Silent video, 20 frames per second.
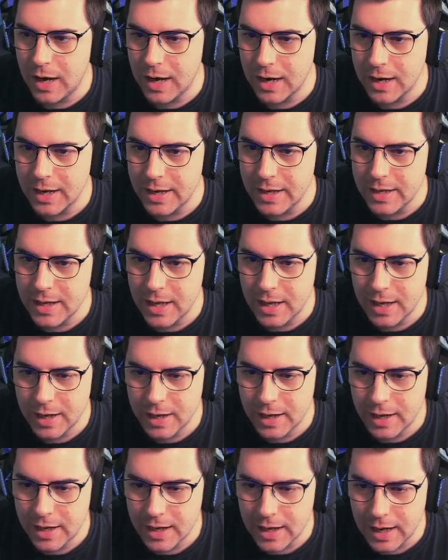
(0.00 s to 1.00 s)
a que
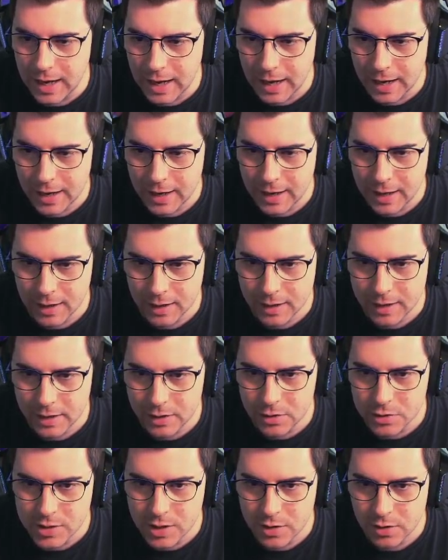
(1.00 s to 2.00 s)
llegue Ana, que no sé